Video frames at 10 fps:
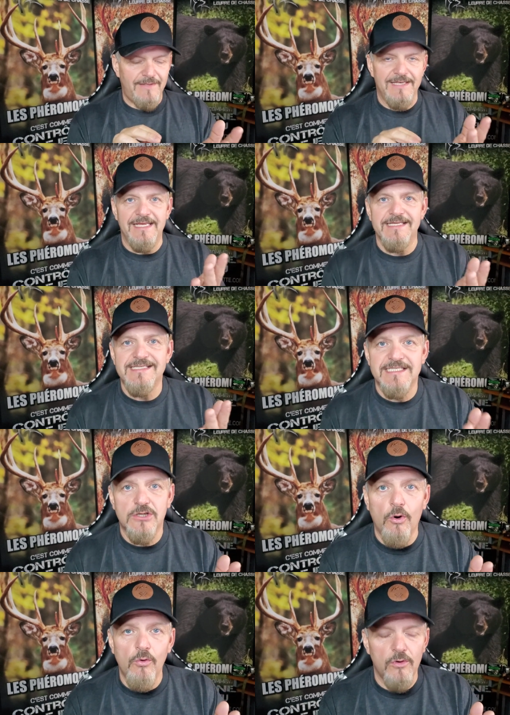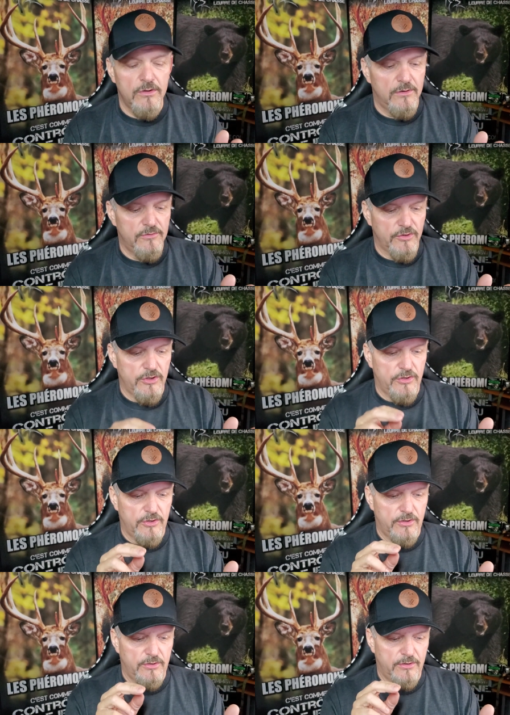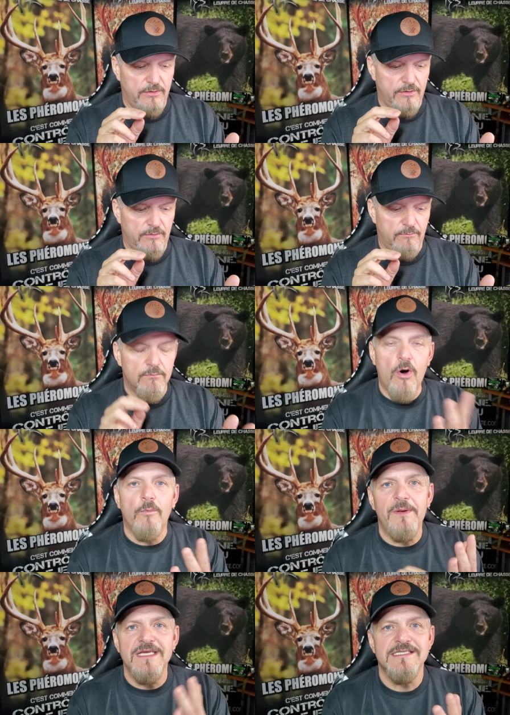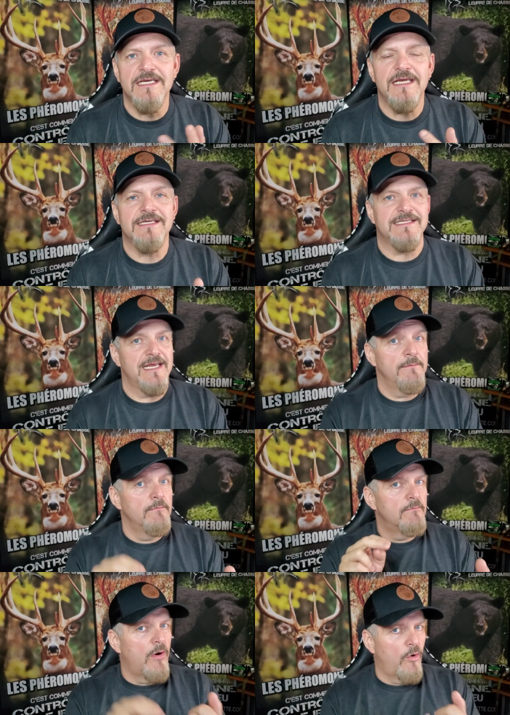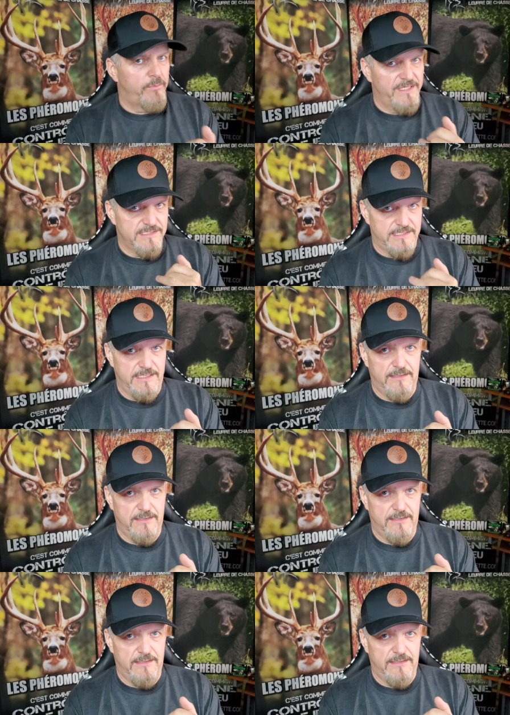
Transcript: les discours, là, mon plaisir, c'est mon plaisir.